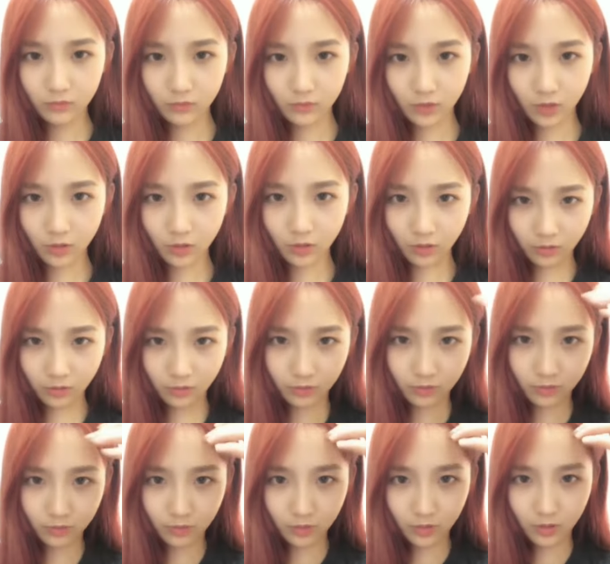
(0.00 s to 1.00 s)
真的，
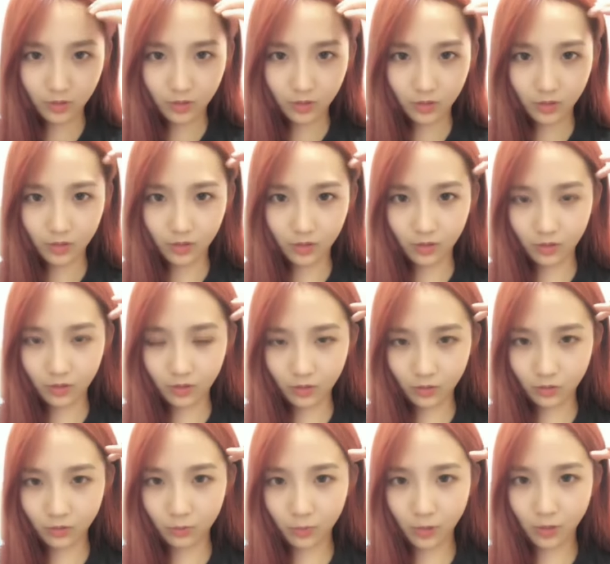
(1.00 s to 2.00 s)

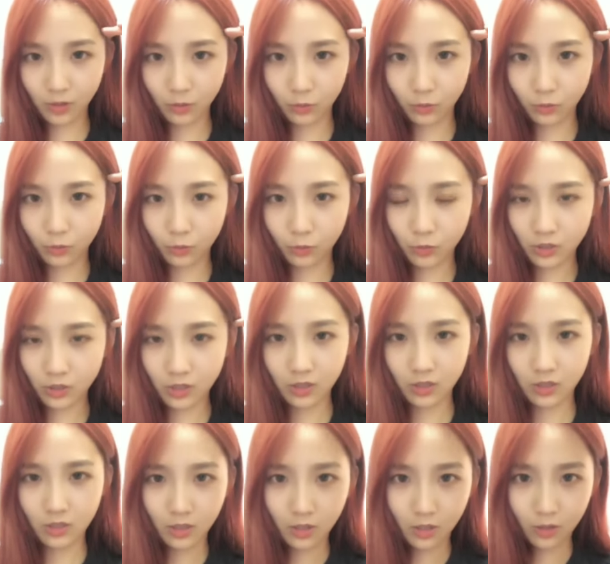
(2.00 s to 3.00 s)
要是没人我就去，
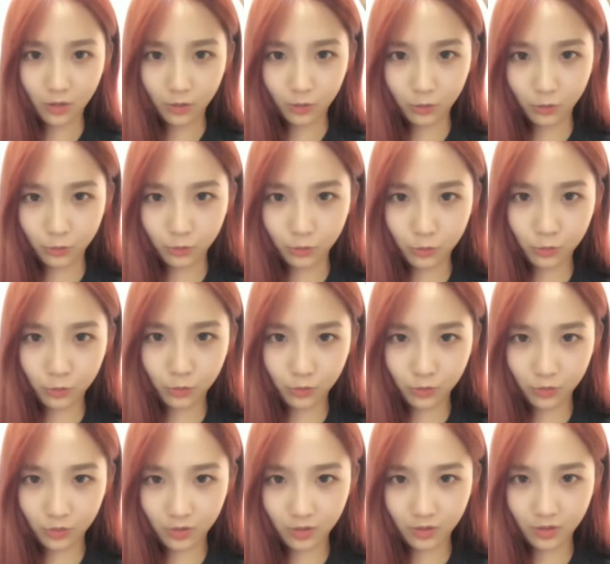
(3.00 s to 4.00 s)
我就
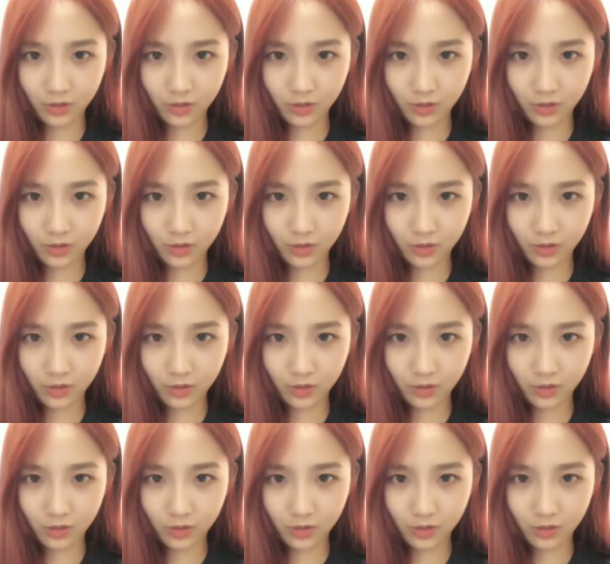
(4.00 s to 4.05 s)
去。